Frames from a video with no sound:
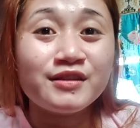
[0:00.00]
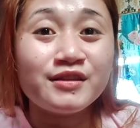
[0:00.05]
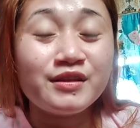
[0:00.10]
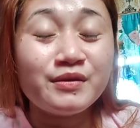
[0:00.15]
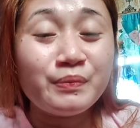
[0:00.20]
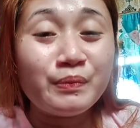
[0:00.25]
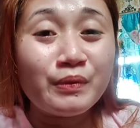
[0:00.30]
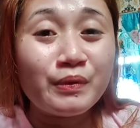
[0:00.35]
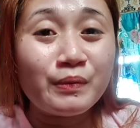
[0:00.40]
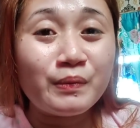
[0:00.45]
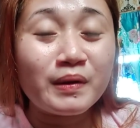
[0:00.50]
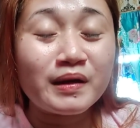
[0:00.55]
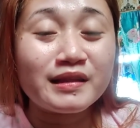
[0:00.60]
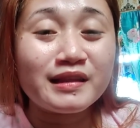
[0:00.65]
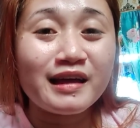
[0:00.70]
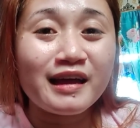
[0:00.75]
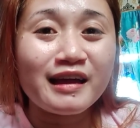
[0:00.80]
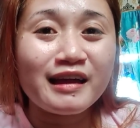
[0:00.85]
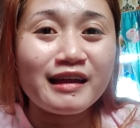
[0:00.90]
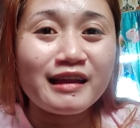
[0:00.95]
Di po
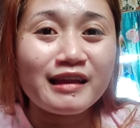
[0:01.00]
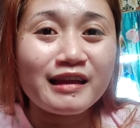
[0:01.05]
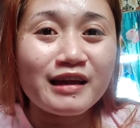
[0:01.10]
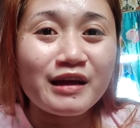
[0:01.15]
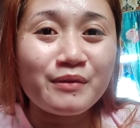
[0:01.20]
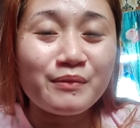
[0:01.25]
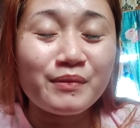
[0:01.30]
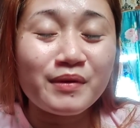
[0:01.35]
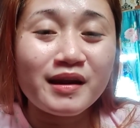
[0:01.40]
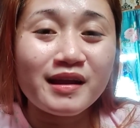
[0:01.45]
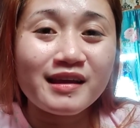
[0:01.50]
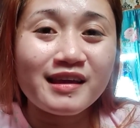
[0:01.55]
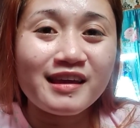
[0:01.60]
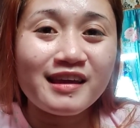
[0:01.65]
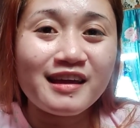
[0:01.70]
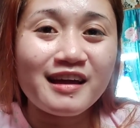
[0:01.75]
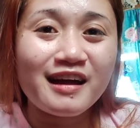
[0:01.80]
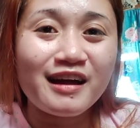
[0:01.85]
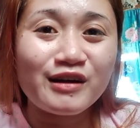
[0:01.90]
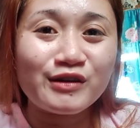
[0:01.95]
ba? Dahil nga
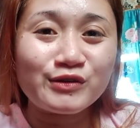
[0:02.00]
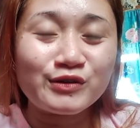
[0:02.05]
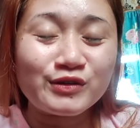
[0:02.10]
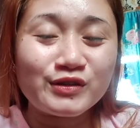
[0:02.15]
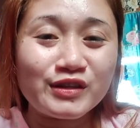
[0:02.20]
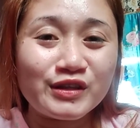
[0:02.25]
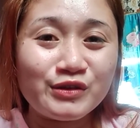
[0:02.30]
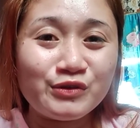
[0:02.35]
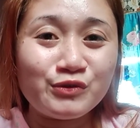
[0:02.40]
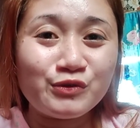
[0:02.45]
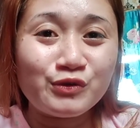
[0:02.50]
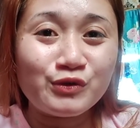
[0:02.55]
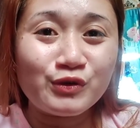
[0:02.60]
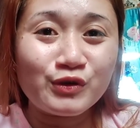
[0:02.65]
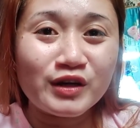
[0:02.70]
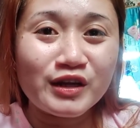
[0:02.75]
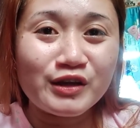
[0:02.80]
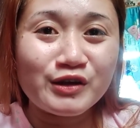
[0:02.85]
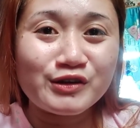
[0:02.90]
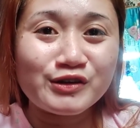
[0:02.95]
malaki nga ang
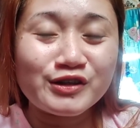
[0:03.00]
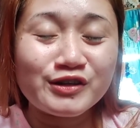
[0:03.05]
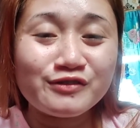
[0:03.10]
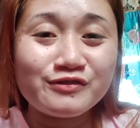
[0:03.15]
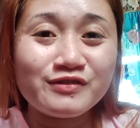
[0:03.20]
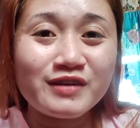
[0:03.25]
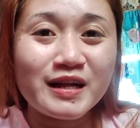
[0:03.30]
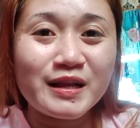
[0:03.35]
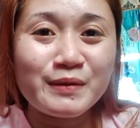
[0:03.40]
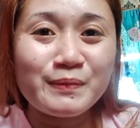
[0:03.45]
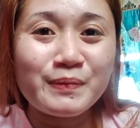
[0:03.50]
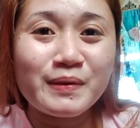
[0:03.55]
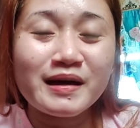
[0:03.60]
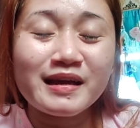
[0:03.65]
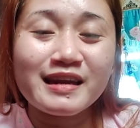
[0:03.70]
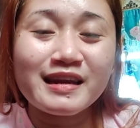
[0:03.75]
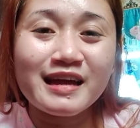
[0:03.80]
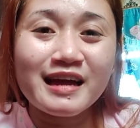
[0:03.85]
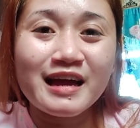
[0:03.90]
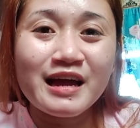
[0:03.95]
tinulong ni Kuya Val
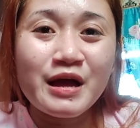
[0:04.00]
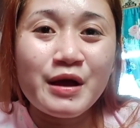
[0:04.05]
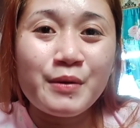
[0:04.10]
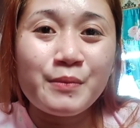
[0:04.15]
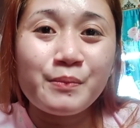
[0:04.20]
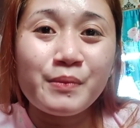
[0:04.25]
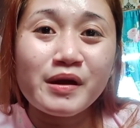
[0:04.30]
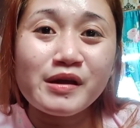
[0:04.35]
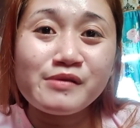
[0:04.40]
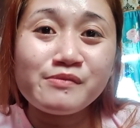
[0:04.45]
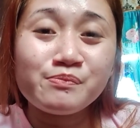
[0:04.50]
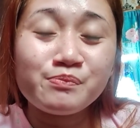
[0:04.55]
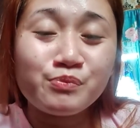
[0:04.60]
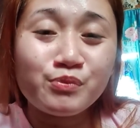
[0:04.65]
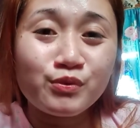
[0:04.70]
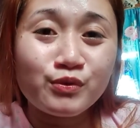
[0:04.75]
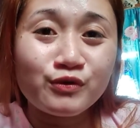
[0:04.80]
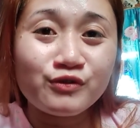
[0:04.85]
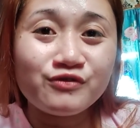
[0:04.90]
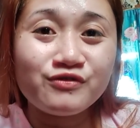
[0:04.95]
para
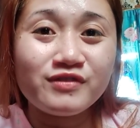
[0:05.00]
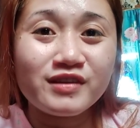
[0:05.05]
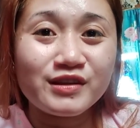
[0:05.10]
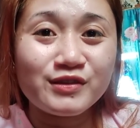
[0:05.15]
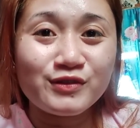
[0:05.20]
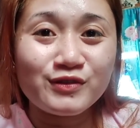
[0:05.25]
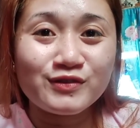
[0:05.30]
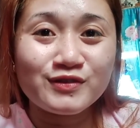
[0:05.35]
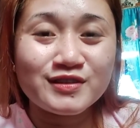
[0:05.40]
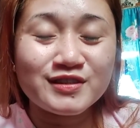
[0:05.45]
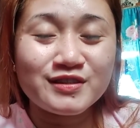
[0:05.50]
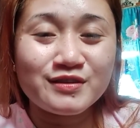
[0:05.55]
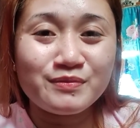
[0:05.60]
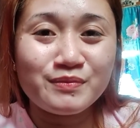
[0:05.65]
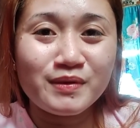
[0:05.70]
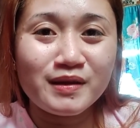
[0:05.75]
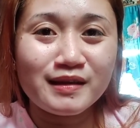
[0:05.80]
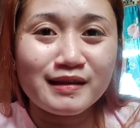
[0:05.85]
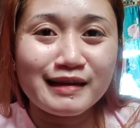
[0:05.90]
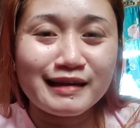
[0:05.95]
ma-improve itong
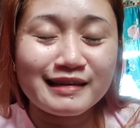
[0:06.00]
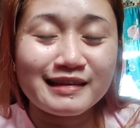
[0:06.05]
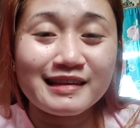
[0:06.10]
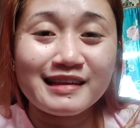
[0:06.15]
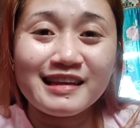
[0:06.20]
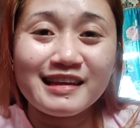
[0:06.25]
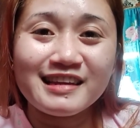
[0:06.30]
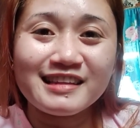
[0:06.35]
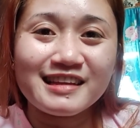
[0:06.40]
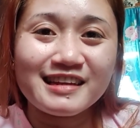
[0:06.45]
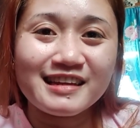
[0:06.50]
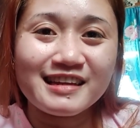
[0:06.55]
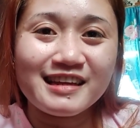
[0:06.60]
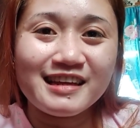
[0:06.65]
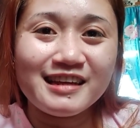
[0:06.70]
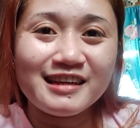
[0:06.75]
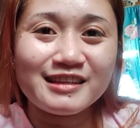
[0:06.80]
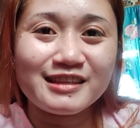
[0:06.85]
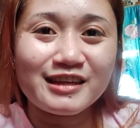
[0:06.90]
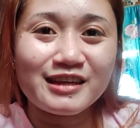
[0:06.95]
si Vina.
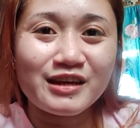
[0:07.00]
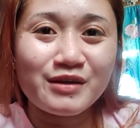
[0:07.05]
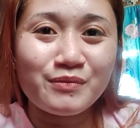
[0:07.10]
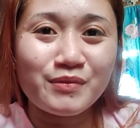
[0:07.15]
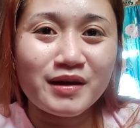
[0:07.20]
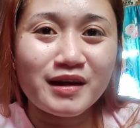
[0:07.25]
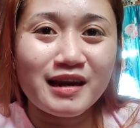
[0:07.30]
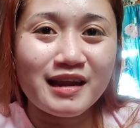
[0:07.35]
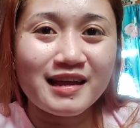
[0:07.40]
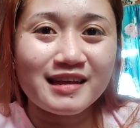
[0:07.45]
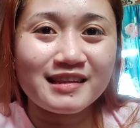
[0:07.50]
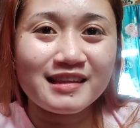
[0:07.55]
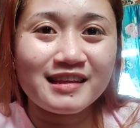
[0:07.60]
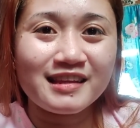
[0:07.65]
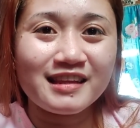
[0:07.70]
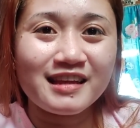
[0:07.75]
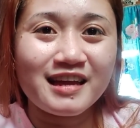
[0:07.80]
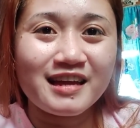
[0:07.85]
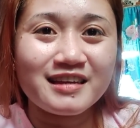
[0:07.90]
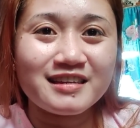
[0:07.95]
Kitang-kita naman
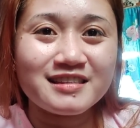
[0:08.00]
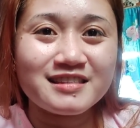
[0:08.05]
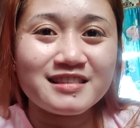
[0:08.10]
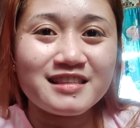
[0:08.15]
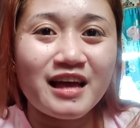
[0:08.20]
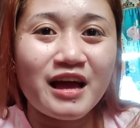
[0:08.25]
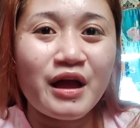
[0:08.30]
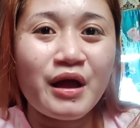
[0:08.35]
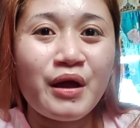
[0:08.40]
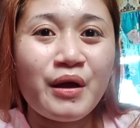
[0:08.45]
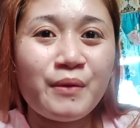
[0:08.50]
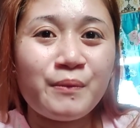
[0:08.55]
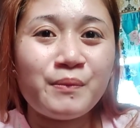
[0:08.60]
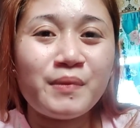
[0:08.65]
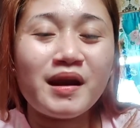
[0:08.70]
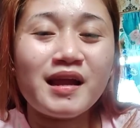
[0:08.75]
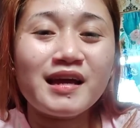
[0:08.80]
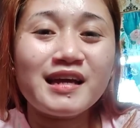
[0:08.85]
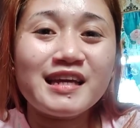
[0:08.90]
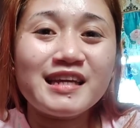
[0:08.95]
natin guys na
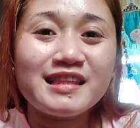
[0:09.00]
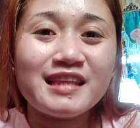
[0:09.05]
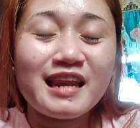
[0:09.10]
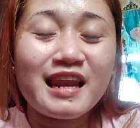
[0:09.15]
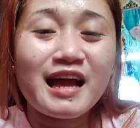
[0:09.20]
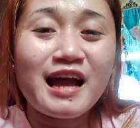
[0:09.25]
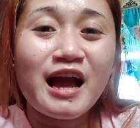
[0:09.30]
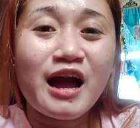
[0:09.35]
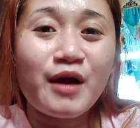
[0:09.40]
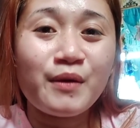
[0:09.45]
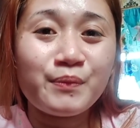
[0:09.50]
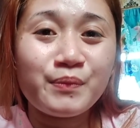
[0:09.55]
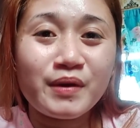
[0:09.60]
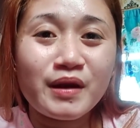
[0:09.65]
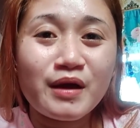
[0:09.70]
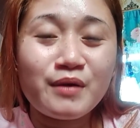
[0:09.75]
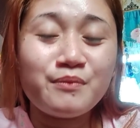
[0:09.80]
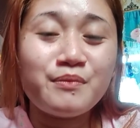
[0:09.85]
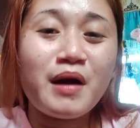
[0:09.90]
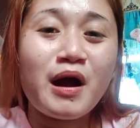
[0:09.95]
malaki talaga ang
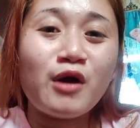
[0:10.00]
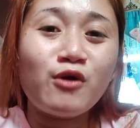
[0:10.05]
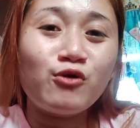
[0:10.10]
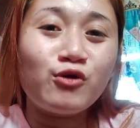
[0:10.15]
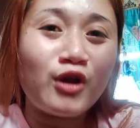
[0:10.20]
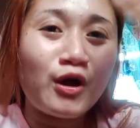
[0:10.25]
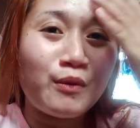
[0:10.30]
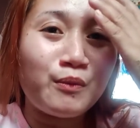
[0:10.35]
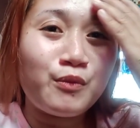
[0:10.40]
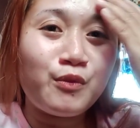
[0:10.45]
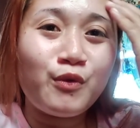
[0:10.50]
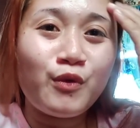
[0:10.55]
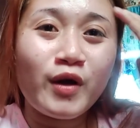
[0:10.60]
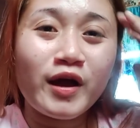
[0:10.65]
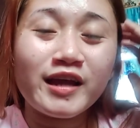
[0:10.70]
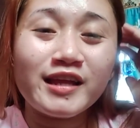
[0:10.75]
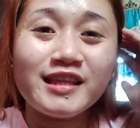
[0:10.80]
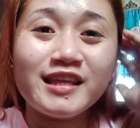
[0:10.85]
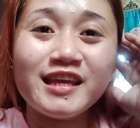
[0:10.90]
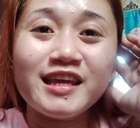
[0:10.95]
pinagbago ng
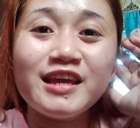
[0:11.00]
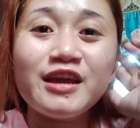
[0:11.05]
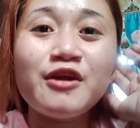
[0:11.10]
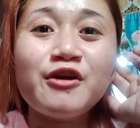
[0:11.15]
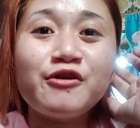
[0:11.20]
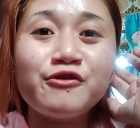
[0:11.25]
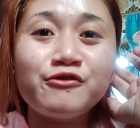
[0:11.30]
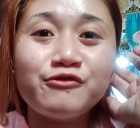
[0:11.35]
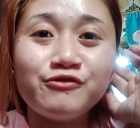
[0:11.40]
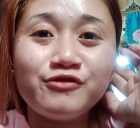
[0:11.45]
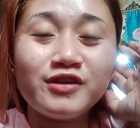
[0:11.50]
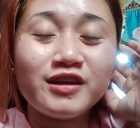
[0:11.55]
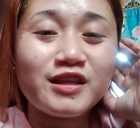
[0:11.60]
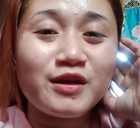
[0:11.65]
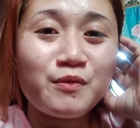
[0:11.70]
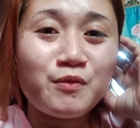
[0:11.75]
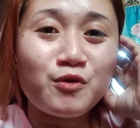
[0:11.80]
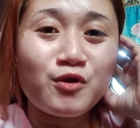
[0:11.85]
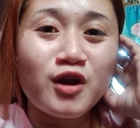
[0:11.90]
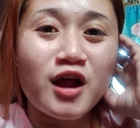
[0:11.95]
buhay ni
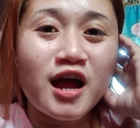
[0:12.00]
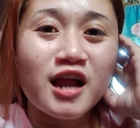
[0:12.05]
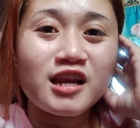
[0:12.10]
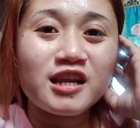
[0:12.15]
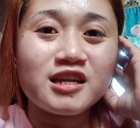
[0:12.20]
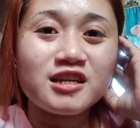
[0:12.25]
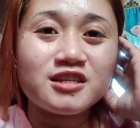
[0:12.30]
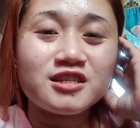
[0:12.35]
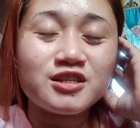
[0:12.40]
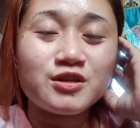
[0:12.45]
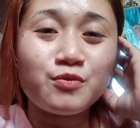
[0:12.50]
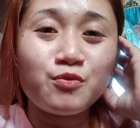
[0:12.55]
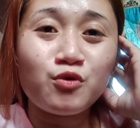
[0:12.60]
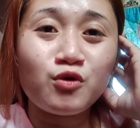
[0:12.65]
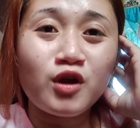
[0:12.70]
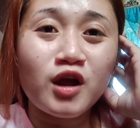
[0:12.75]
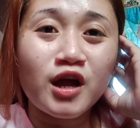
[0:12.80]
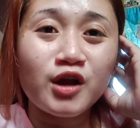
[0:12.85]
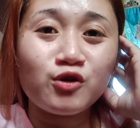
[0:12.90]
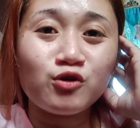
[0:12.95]
Vina Morales
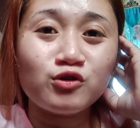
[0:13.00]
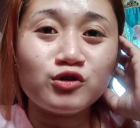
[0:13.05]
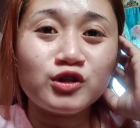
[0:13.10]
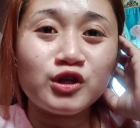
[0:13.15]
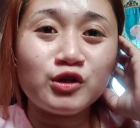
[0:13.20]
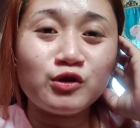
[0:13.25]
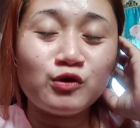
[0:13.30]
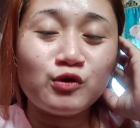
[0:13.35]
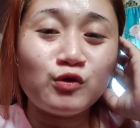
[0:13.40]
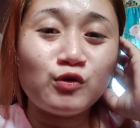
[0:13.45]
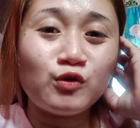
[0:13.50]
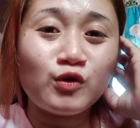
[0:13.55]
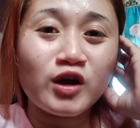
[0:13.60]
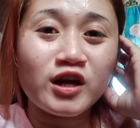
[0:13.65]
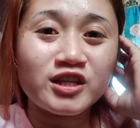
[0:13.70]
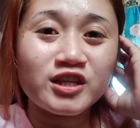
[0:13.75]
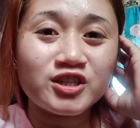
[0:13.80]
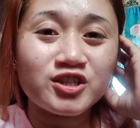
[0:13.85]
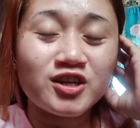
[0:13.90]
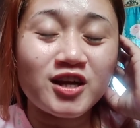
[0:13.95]
simula nung
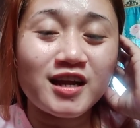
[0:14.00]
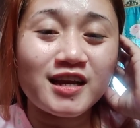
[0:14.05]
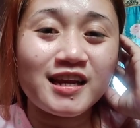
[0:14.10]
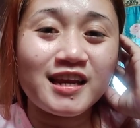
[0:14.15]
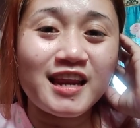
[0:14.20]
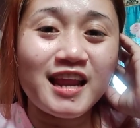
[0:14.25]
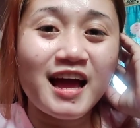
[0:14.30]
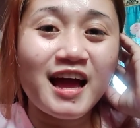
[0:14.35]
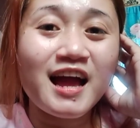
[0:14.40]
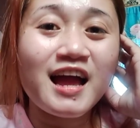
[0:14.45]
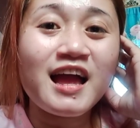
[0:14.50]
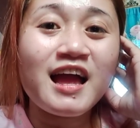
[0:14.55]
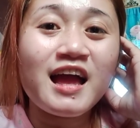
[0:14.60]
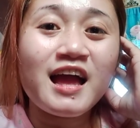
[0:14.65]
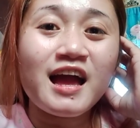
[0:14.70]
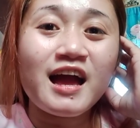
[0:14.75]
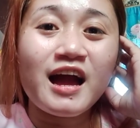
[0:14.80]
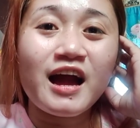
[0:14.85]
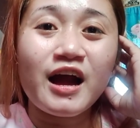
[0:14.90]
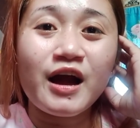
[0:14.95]
tinulungan siya nila
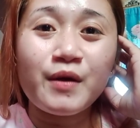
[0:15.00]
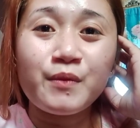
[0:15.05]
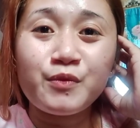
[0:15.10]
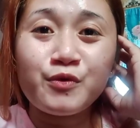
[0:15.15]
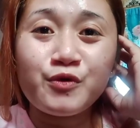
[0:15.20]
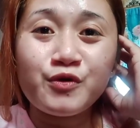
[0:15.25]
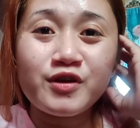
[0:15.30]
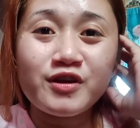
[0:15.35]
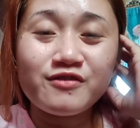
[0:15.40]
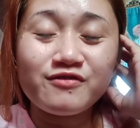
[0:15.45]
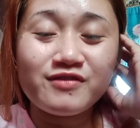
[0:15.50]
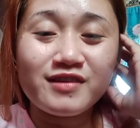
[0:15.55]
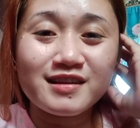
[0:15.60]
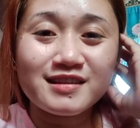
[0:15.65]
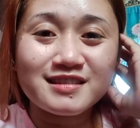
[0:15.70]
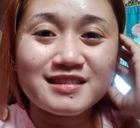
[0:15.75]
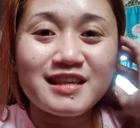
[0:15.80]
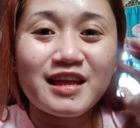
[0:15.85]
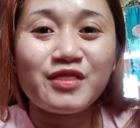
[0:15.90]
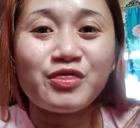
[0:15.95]
um, Kuya
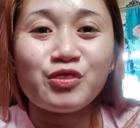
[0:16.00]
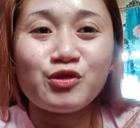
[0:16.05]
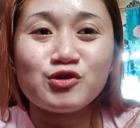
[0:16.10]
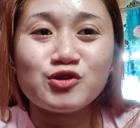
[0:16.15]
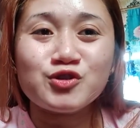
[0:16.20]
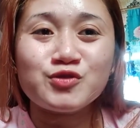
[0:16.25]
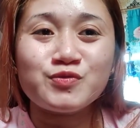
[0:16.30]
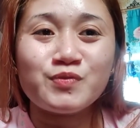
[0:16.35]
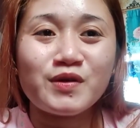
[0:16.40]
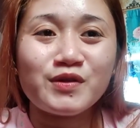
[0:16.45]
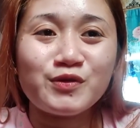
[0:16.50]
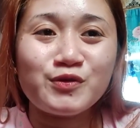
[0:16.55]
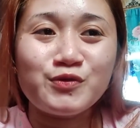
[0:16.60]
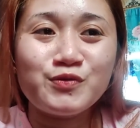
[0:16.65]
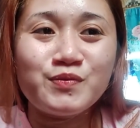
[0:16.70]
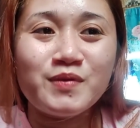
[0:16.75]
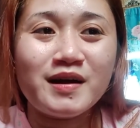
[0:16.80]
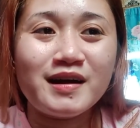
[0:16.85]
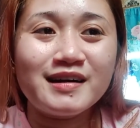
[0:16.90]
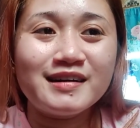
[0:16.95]
Val Santos
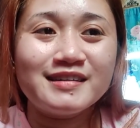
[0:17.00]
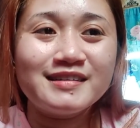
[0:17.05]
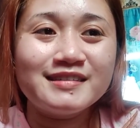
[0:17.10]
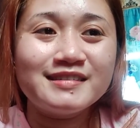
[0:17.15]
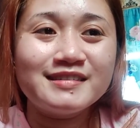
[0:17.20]
Matubang.